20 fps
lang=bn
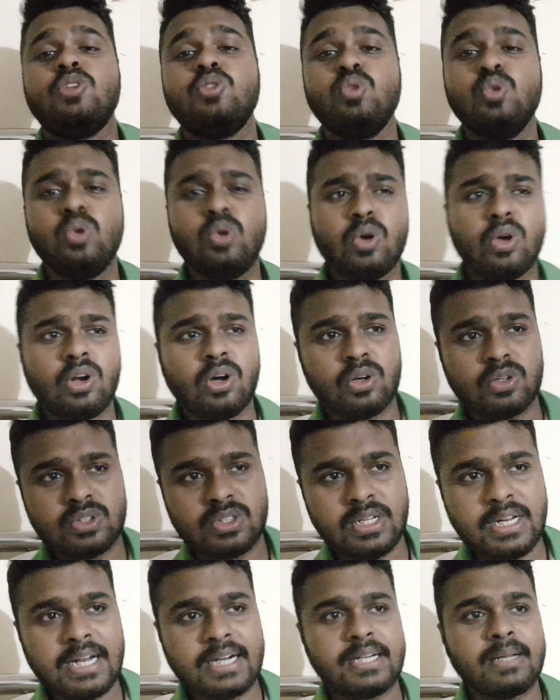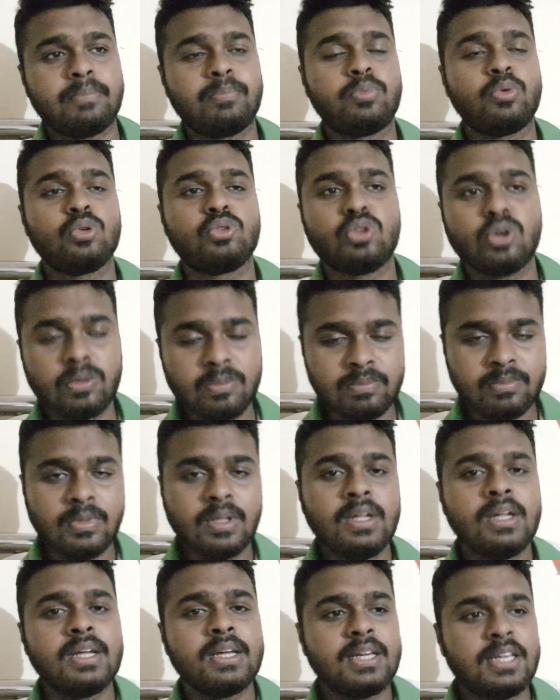দুর্গ রহস্যের একটা প্রথম
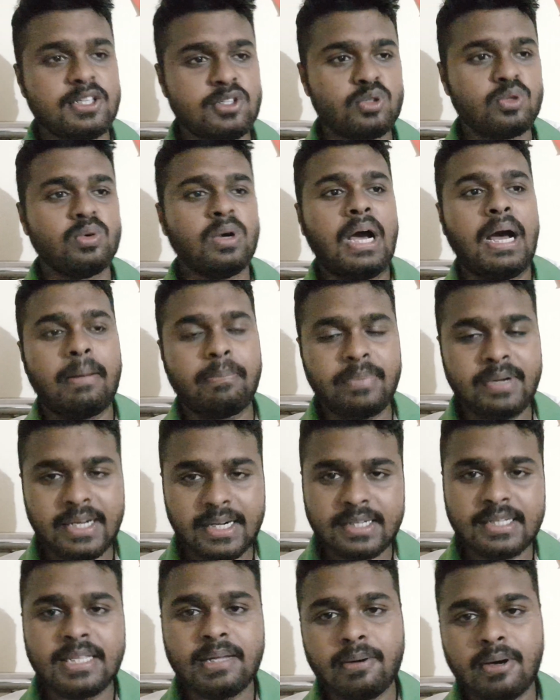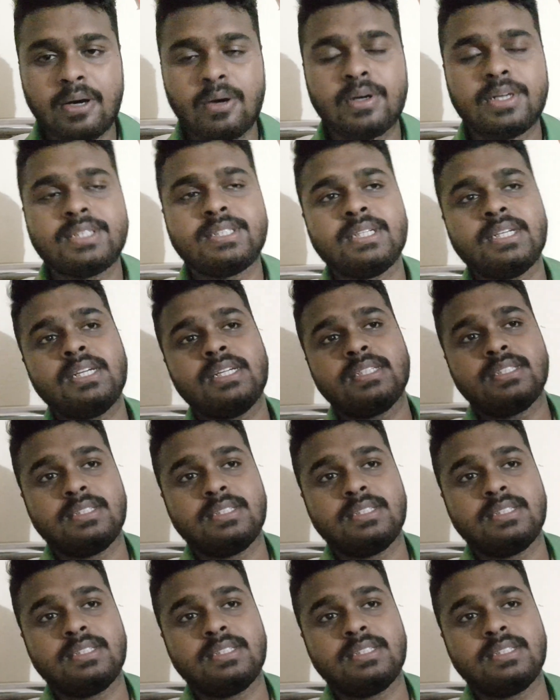কিছু আপডেট দেওয়া হয়েছে